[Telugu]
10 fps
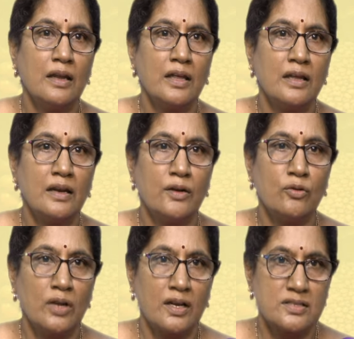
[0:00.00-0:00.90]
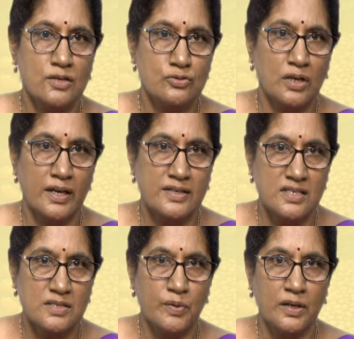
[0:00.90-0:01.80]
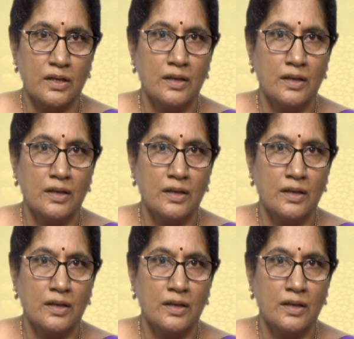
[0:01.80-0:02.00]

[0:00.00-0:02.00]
లేదా రెండున్నర సంచుల ఎస్ఎస్పి